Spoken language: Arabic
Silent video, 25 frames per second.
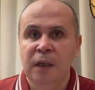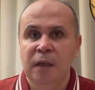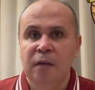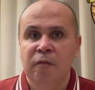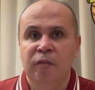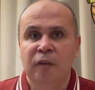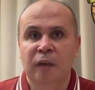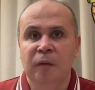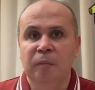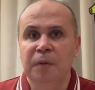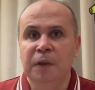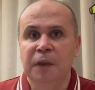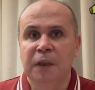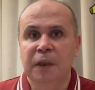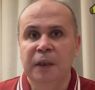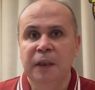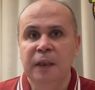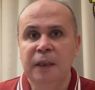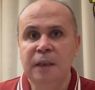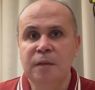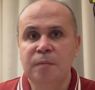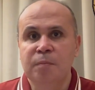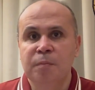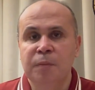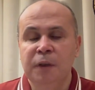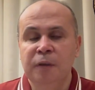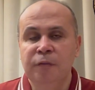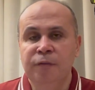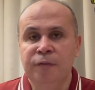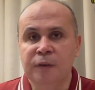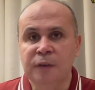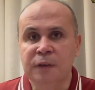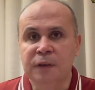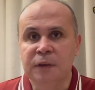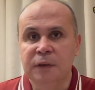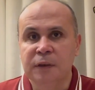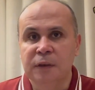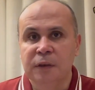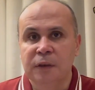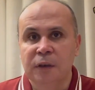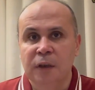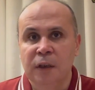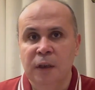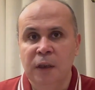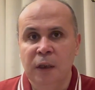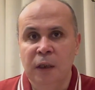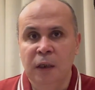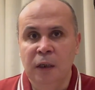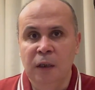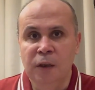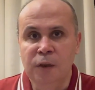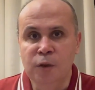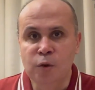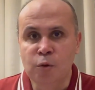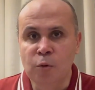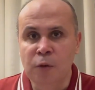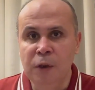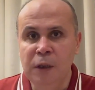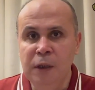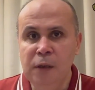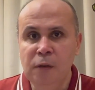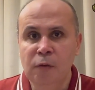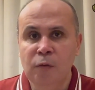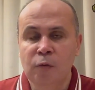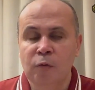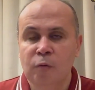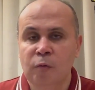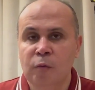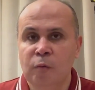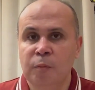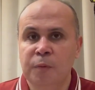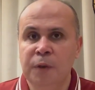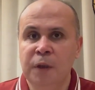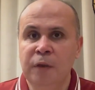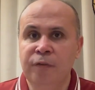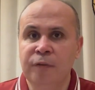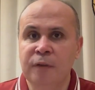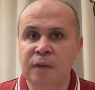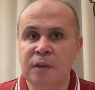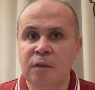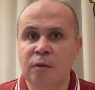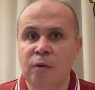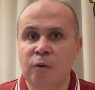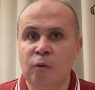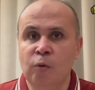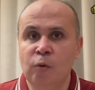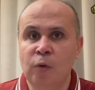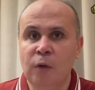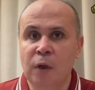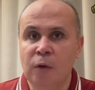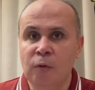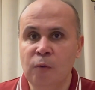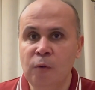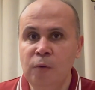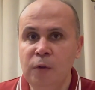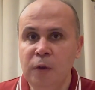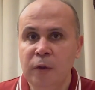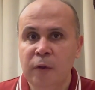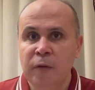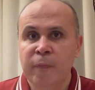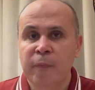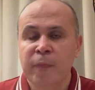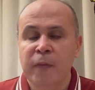فالبنكرياس بيفرز الانسولين وبيفرز الجلوكاجون